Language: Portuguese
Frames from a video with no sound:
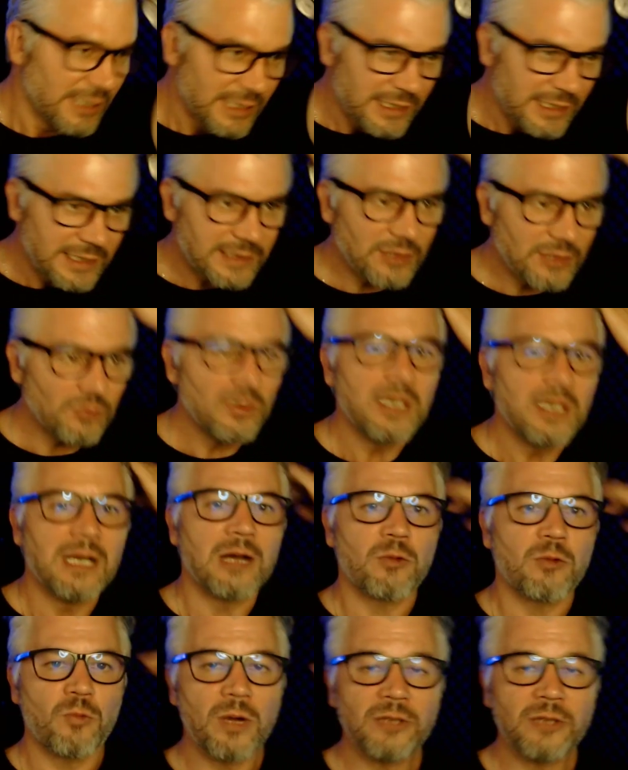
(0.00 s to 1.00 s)
Então,
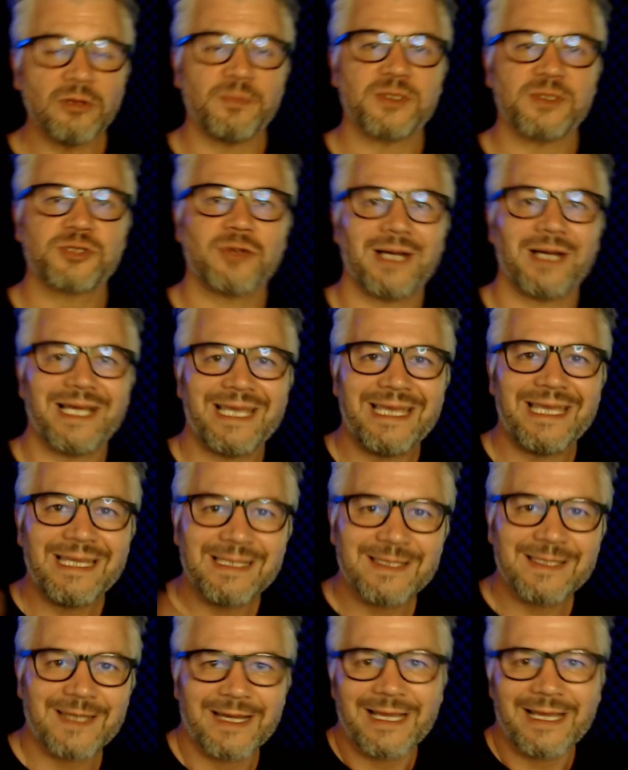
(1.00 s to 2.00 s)
quando a pessoa
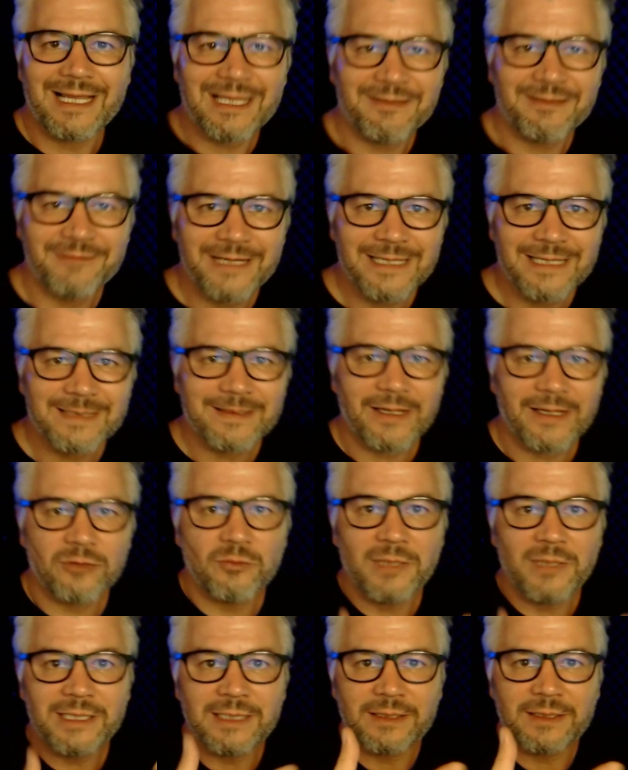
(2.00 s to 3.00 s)
entra, ela vai entrar
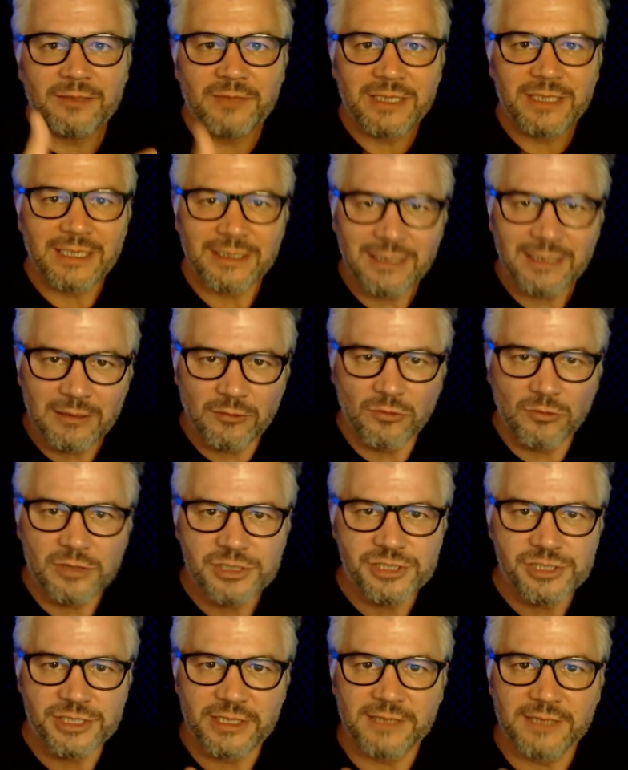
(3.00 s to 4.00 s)
numa determinada
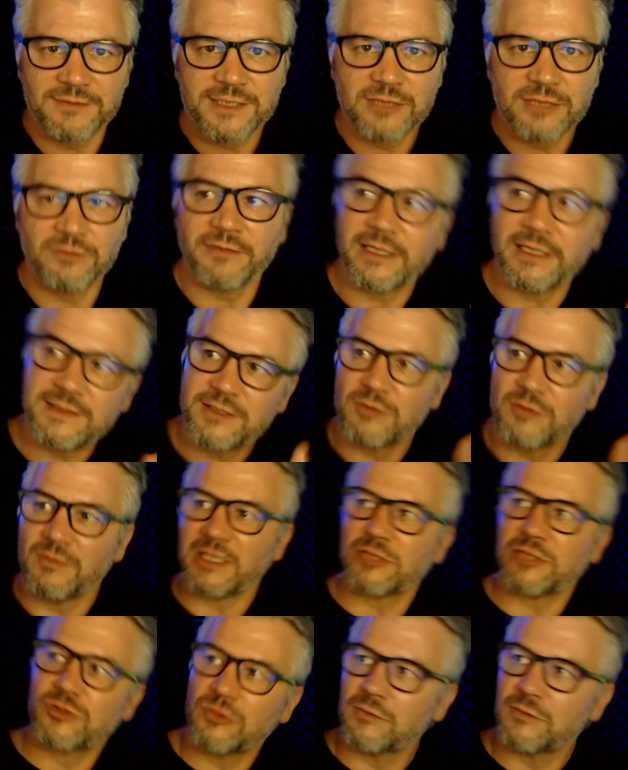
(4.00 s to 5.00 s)
loja, né? Você não vai ser um
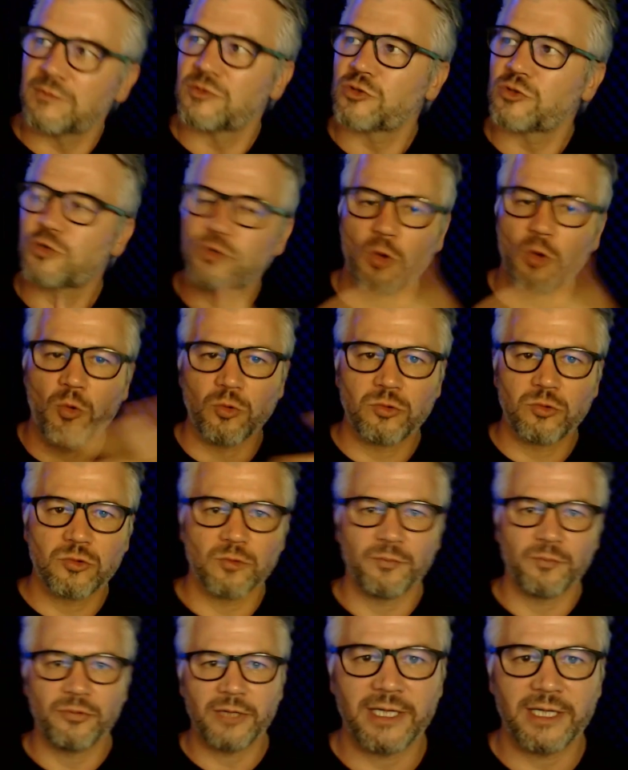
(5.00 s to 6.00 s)
maçom solto
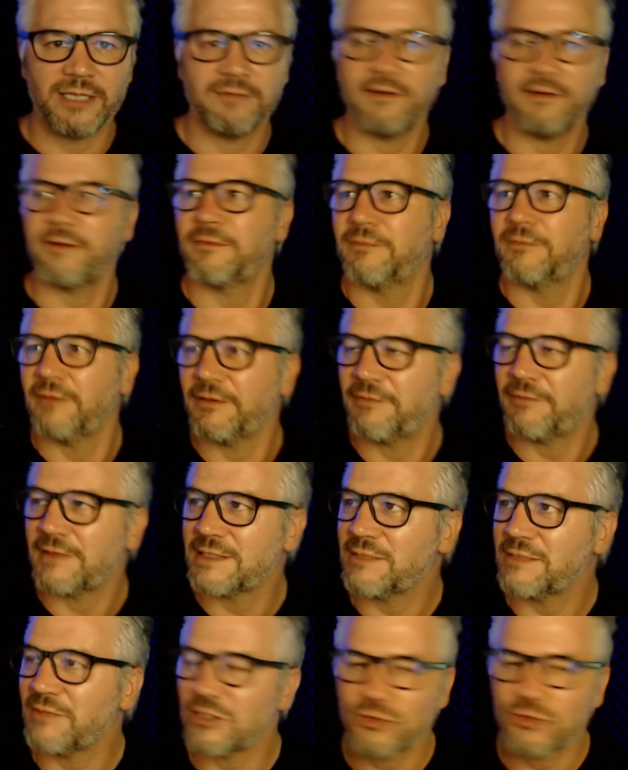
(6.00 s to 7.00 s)
por aí, vai, vai
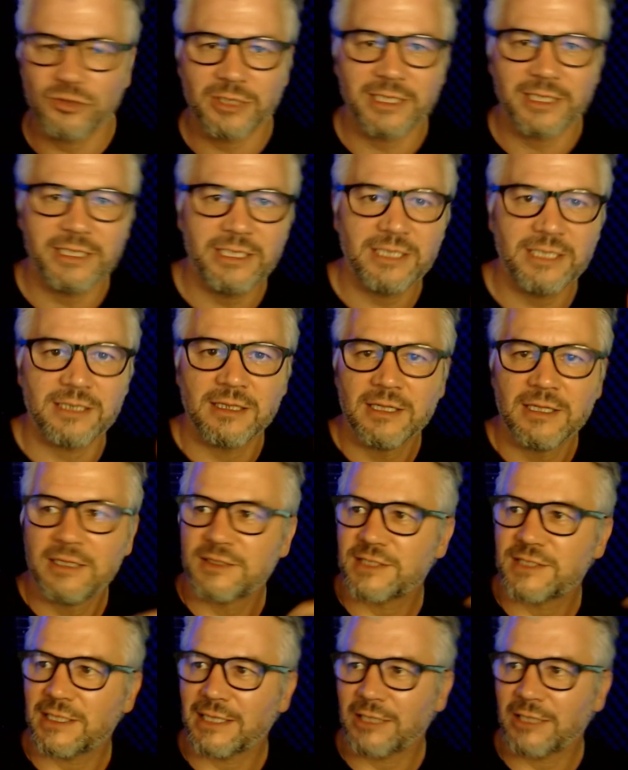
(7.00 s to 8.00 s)
fazer maçonaria,
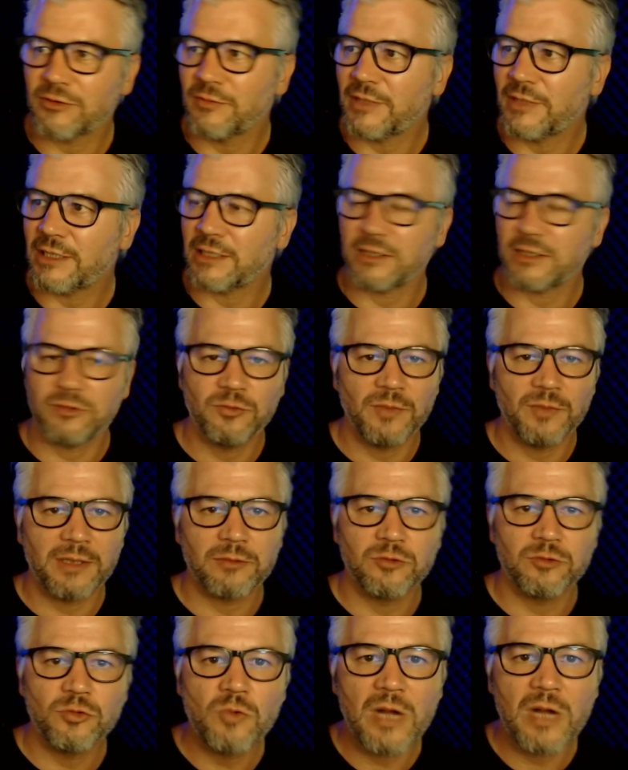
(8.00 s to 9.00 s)
sei lá, numa, numa,
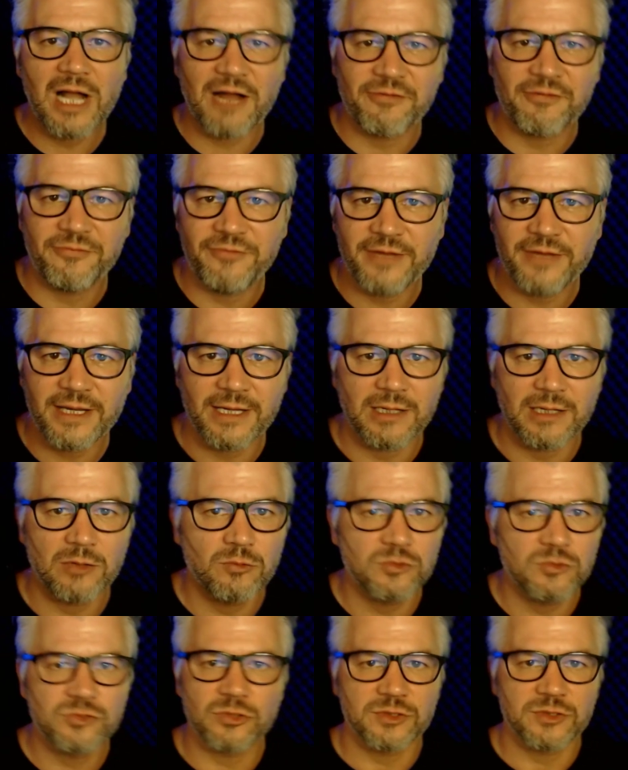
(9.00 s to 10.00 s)
num café
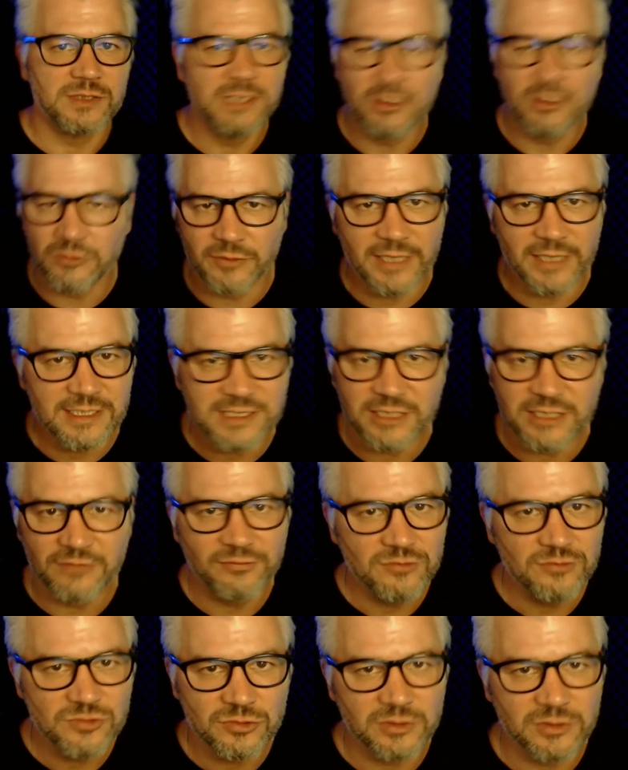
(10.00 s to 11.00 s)
com os outros. Não, não é assim que
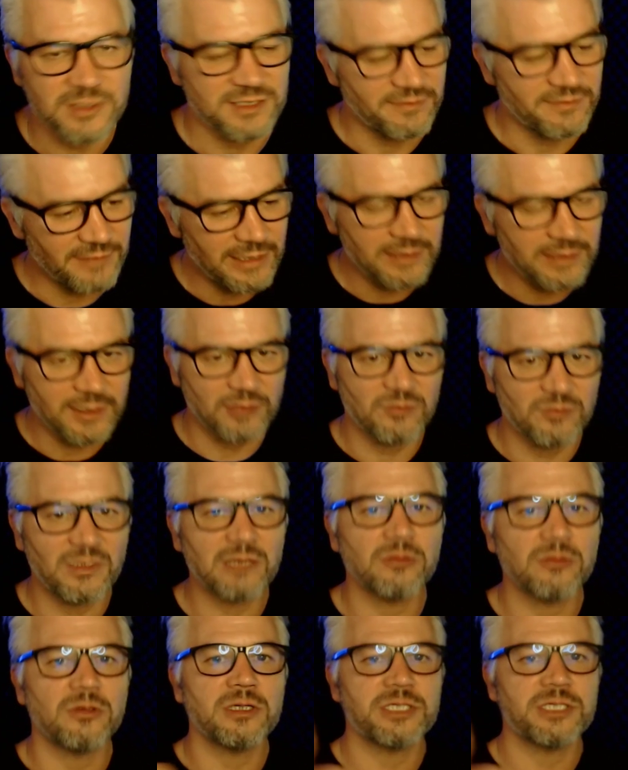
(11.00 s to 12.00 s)
funciona. Você vai entrar numa
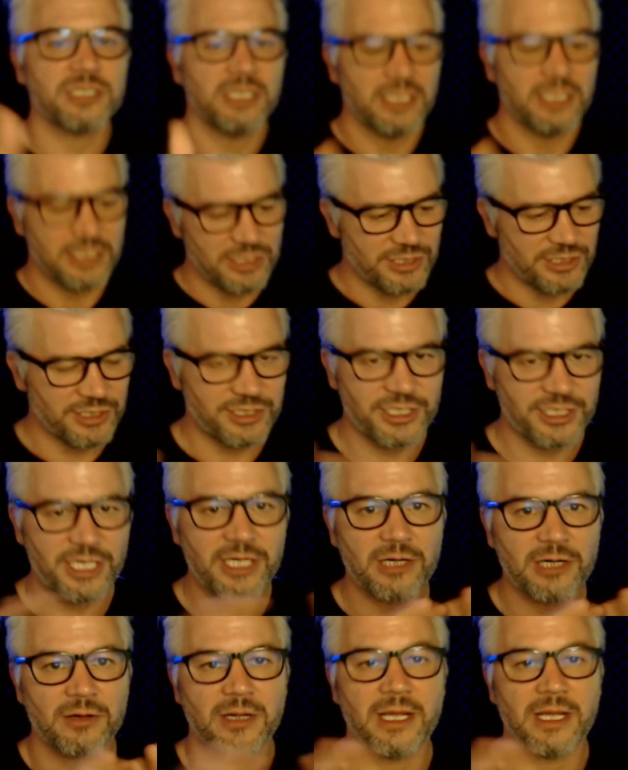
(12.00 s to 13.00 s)
loja,
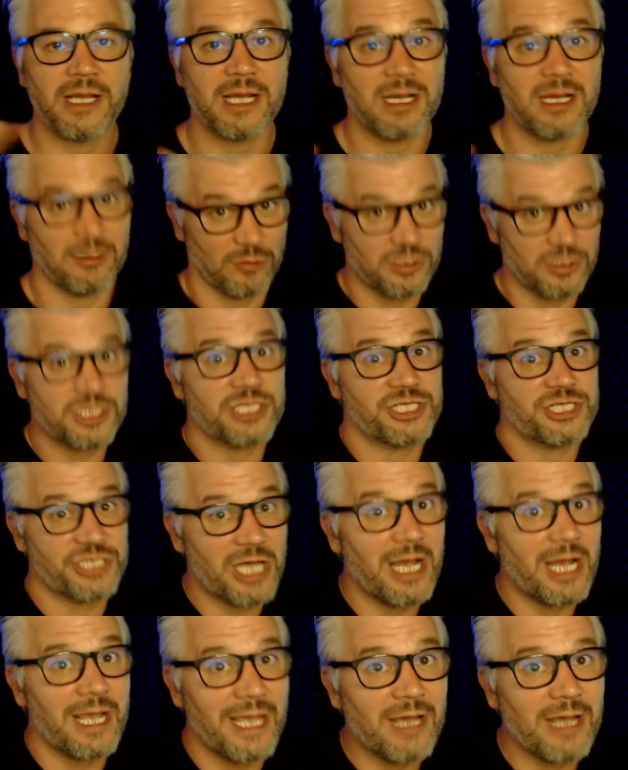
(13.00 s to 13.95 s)
geral, é, a loja já é